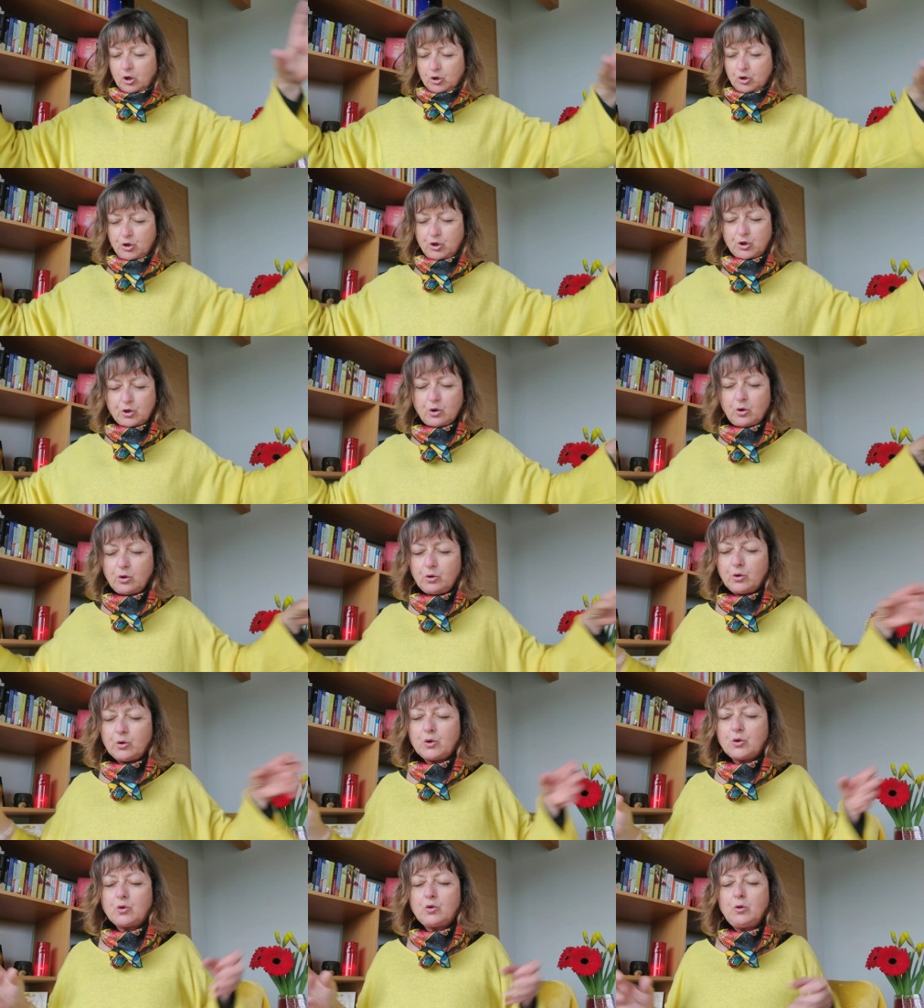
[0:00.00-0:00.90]

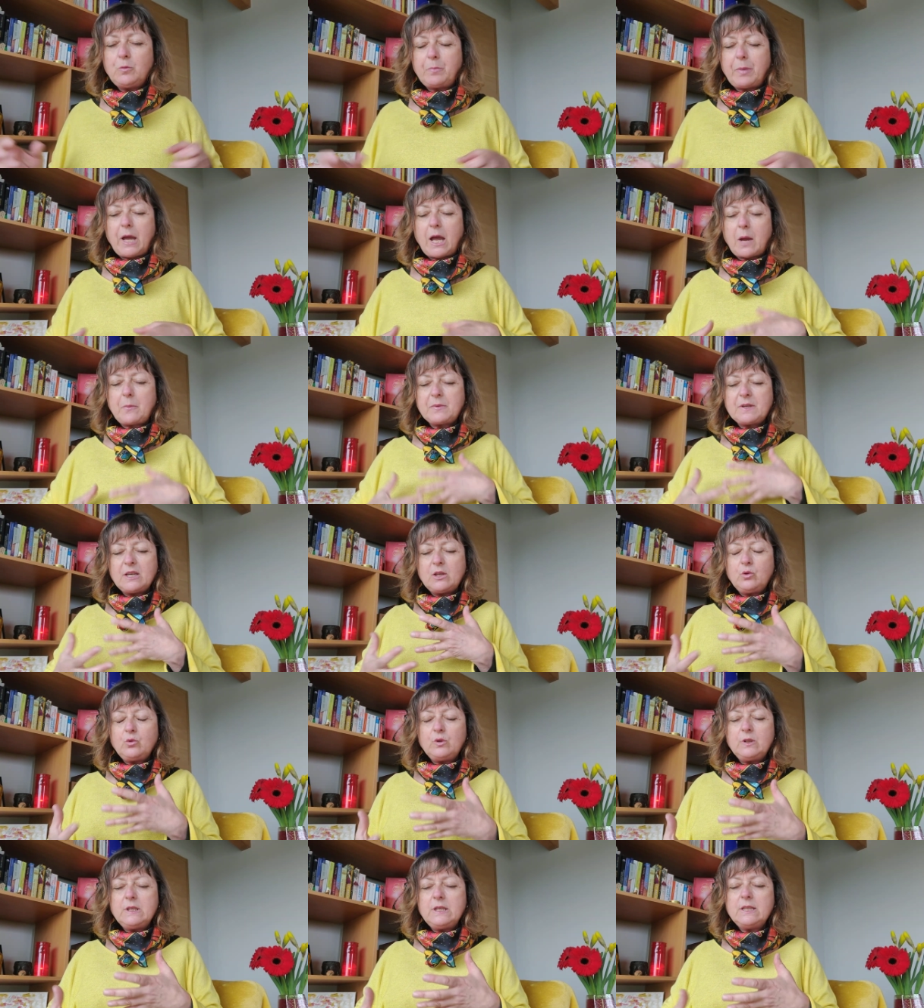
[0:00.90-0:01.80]
jaunes superbes qui
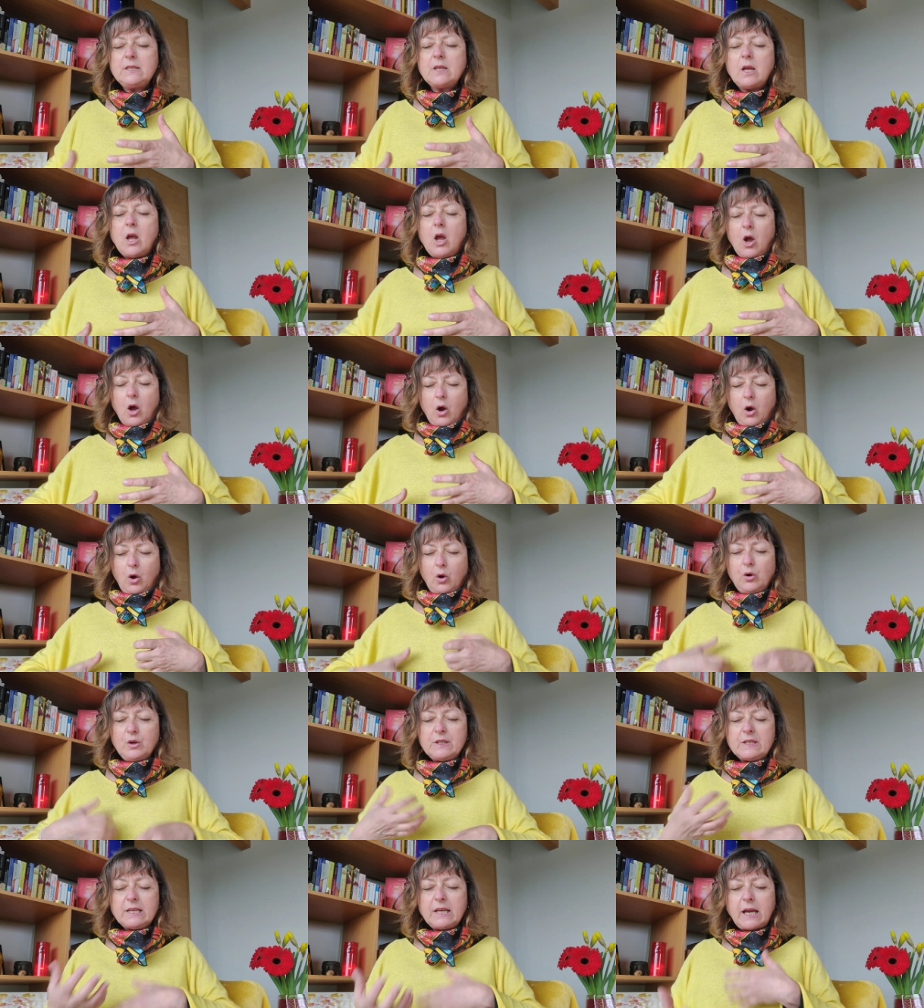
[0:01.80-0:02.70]
nous disent
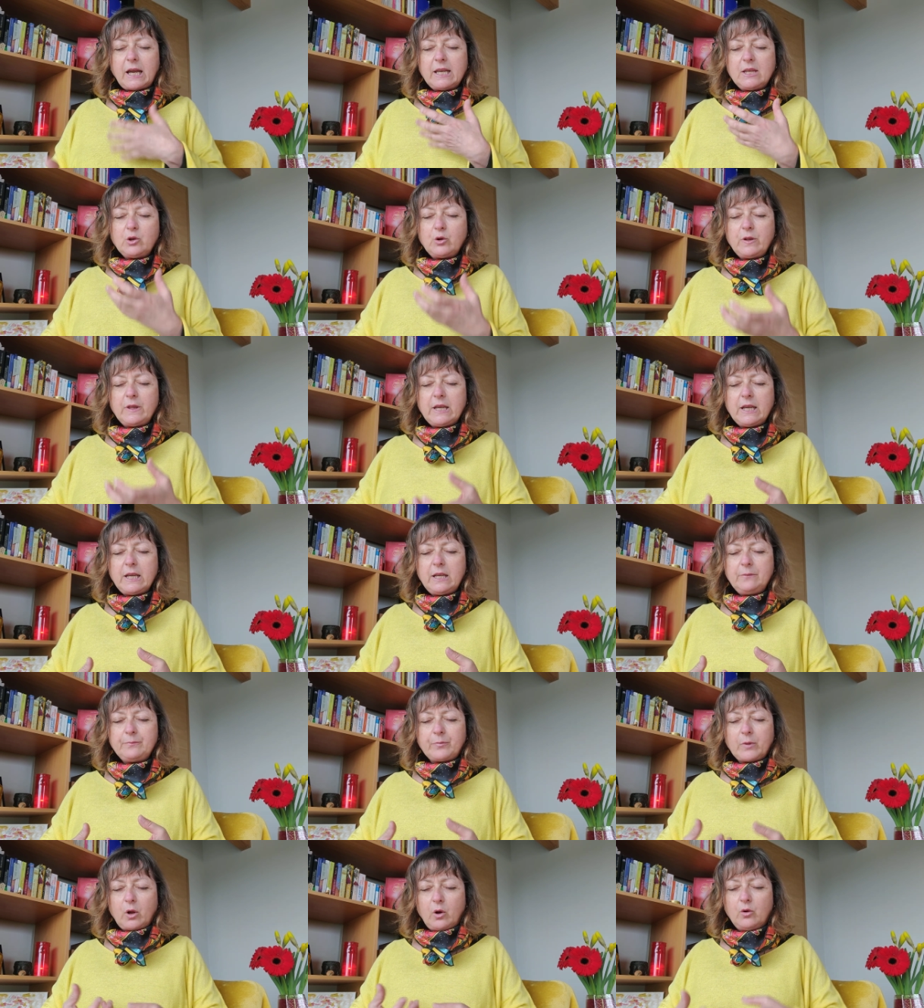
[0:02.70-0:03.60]
osez
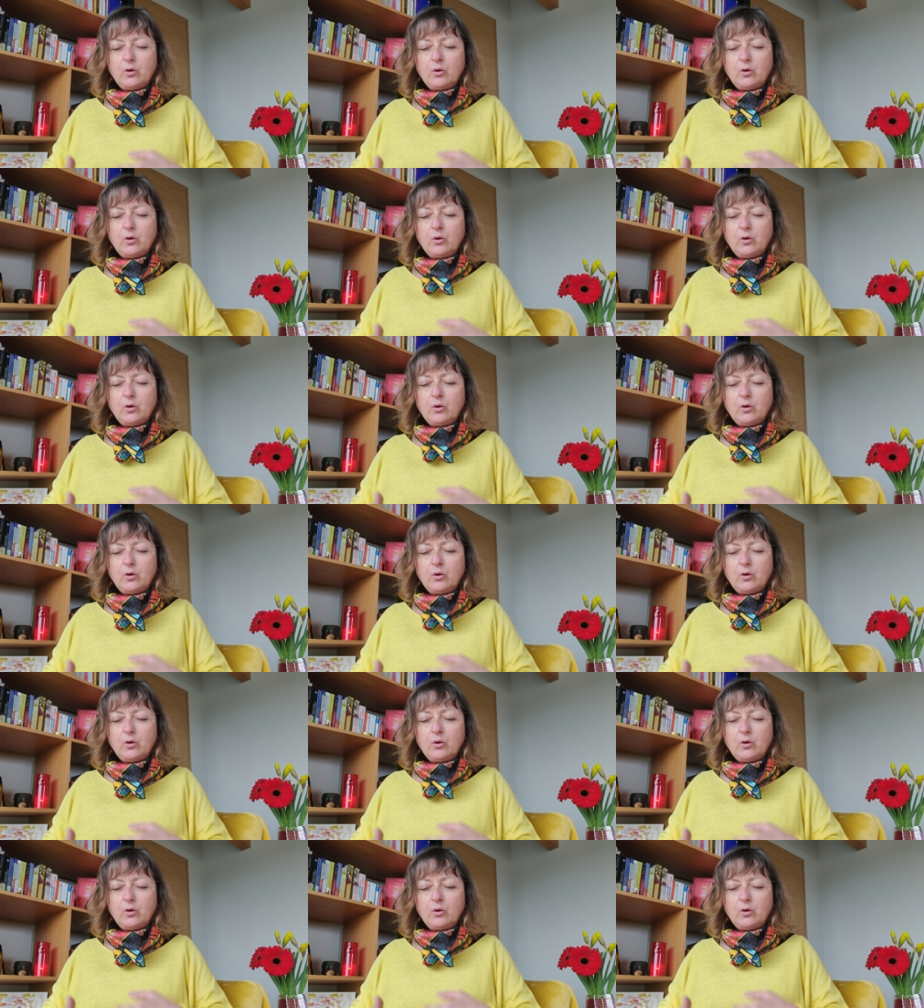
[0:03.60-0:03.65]
rayonner,